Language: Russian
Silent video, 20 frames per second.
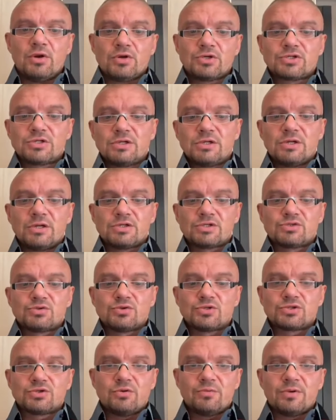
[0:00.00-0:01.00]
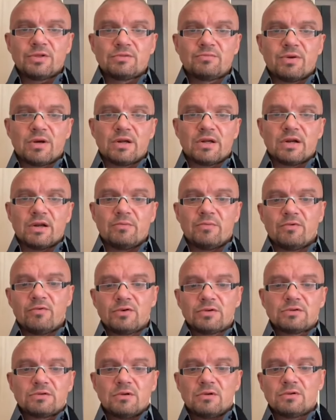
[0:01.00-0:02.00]
Берешь и рисуешь. Оп, это программа.
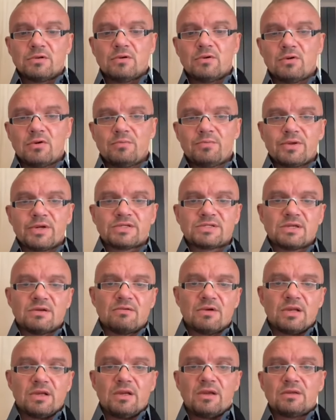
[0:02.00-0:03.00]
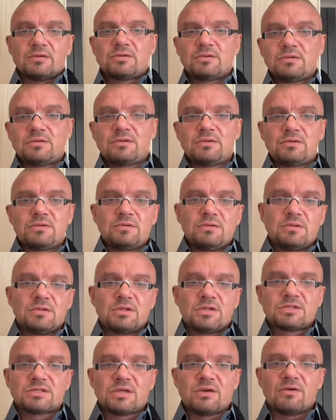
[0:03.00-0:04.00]
Вот она, оп, рисование. Ты
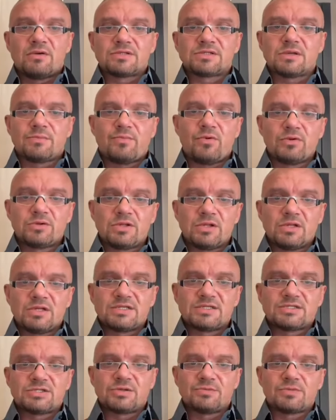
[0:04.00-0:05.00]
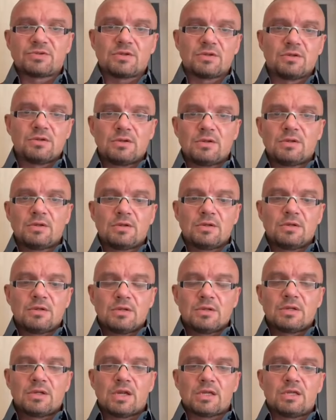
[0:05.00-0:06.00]
нарисовал, заполнил лист чем-то,
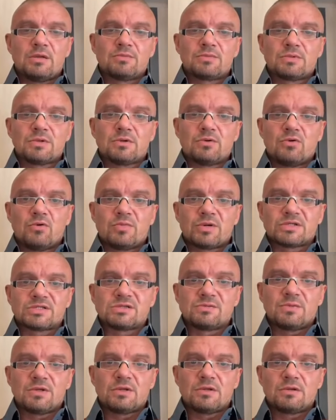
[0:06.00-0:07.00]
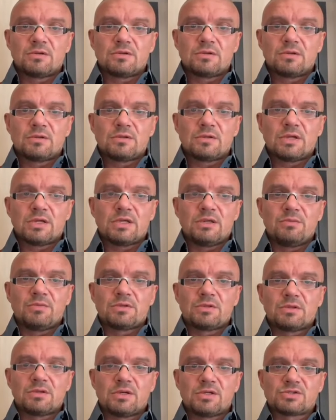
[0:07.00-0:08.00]
каким-то образами,
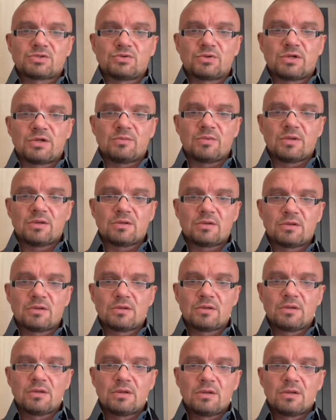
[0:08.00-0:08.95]
какими-то рисунками,